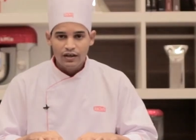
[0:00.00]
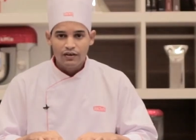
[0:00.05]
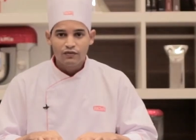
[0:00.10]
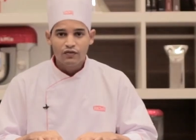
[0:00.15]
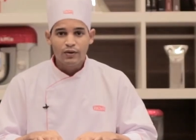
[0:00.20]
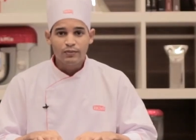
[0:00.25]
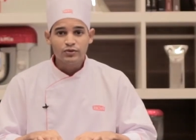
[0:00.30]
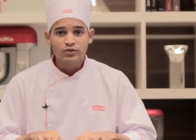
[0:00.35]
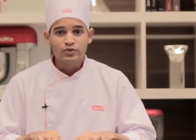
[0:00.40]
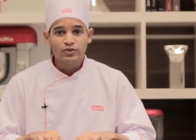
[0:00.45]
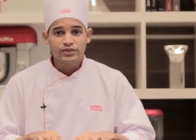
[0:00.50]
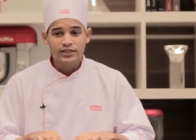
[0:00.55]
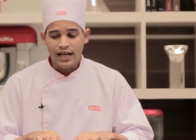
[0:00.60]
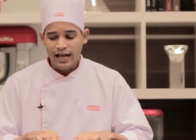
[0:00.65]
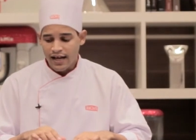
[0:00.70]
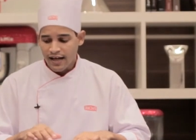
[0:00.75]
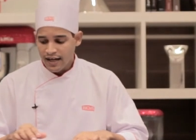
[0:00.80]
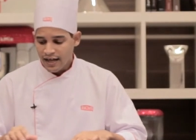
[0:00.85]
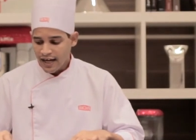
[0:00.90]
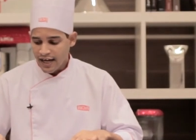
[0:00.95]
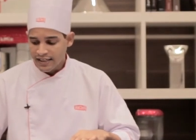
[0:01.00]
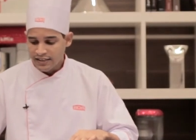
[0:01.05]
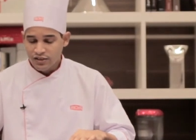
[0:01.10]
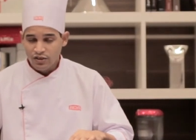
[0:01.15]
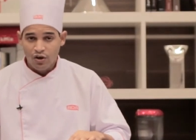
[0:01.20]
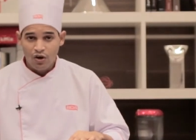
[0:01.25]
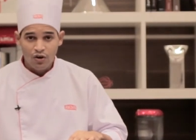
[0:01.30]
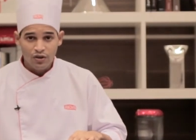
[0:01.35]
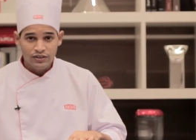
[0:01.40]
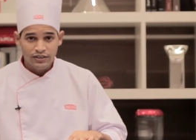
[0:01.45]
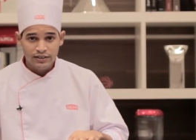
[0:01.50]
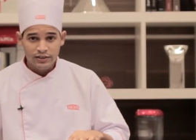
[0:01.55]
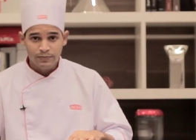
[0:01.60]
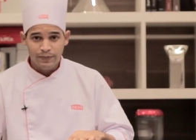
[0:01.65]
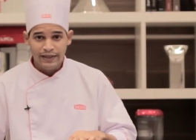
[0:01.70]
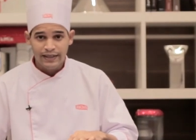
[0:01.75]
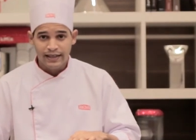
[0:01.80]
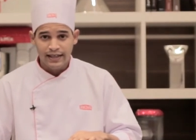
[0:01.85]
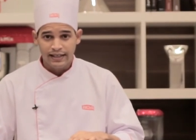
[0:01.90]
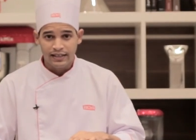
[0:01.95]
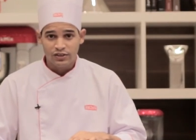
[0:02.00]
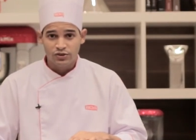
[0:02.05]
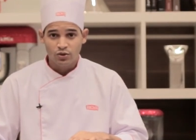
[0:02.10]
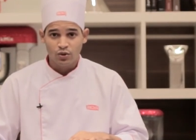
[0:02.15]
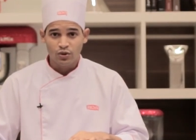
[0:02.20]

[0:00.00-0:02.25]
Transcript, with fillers: Vamos usar as rosas pequenas